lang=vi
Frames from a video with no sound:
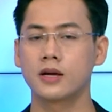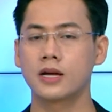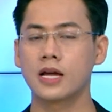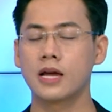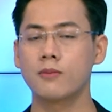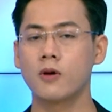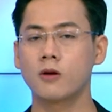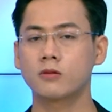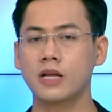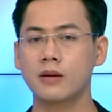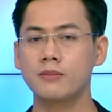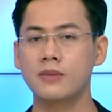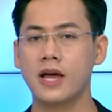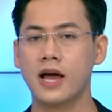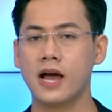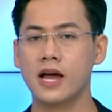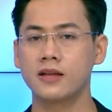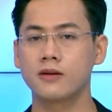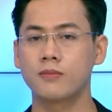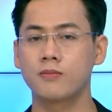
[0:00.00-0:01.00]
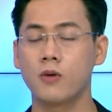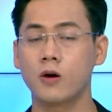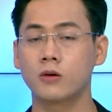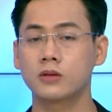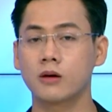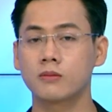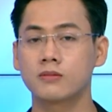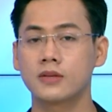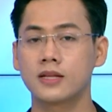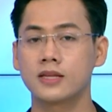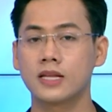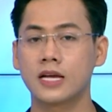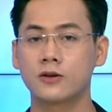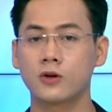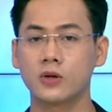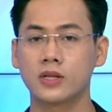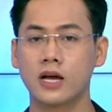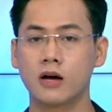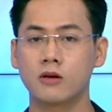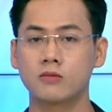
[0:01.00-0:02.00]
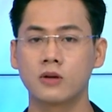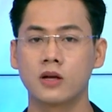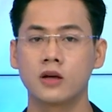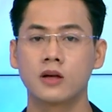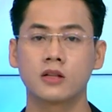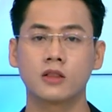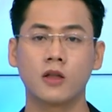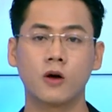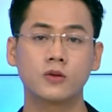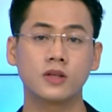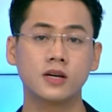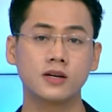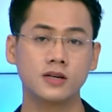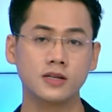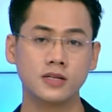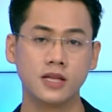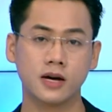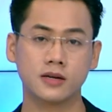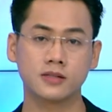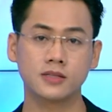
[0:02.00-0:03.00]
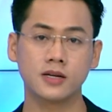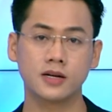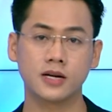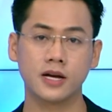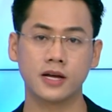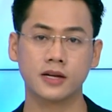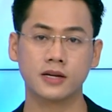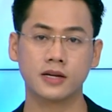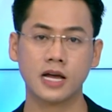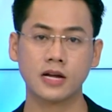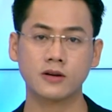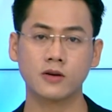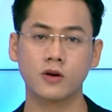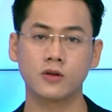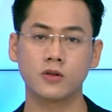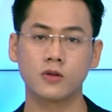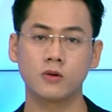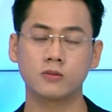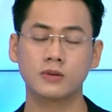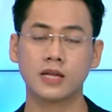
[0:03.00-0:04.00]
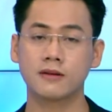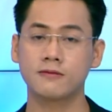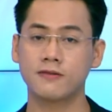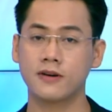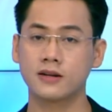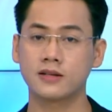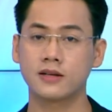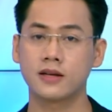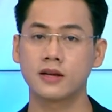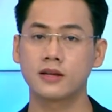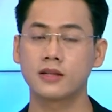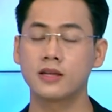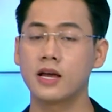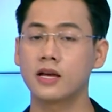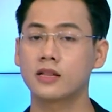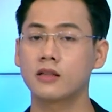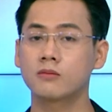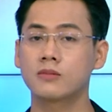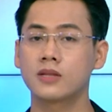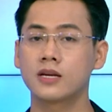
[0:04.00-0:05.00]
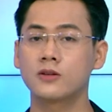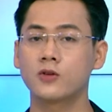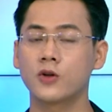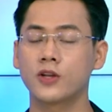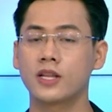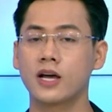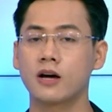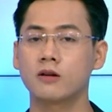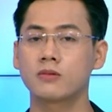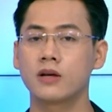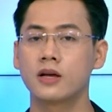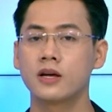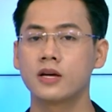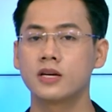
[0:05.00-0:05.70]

Ngày 1 tháng 12, Bộ Thông tin và Truyền thông tổ chức hướng dẫn thực hiện các nội dung thành phần về thông tin truyền thông